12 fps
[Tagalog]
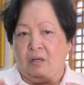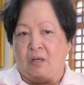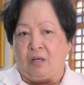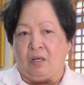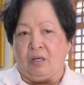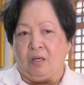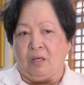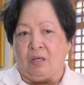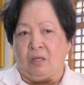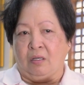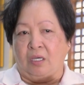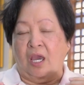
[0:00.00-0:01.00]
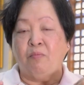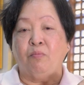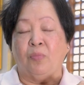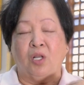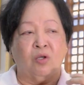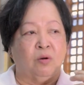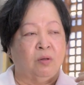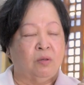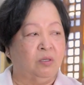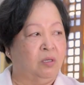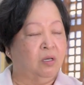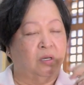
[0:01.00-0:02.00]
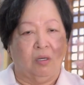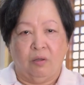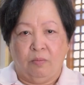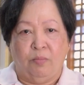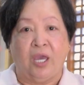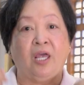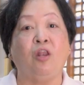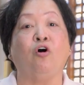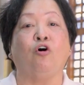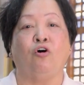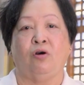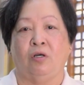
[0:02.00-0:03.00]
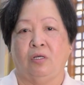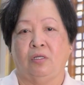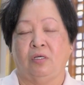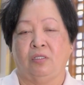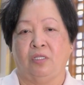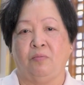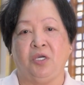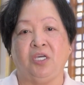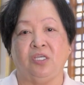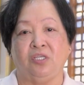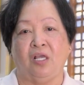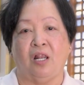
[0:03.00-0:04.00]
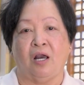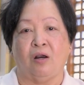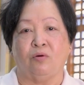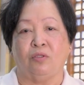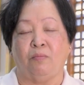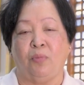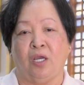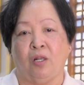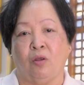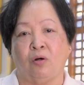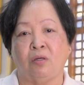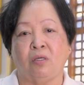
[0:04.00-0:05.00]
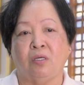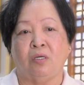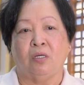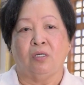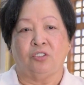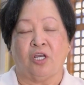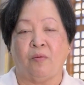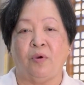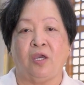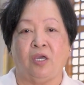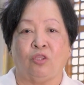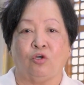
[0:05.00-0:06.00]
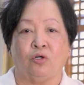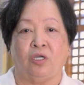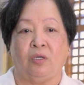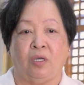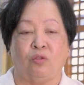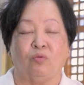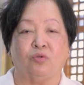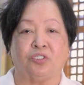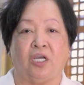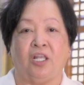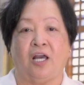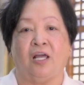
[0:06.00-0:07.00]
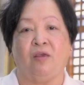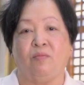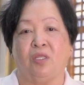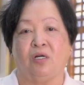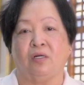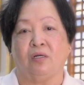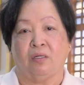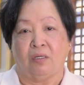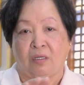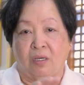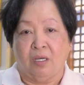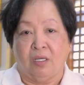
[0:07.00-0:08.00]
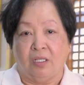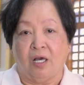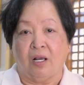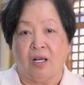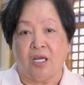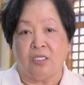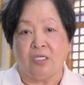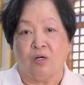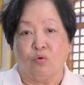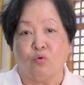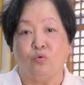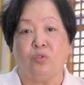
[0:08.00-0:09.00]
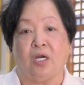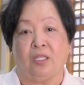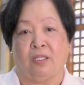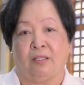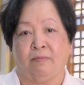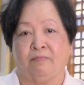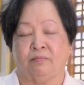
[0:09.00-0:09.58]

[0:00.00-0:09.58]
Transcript: uh, ah, and ano, belo. Nabigyan nila ako ng belo sabi, ito, eh, ano mo sa ilalim ng, ng kanyang unan.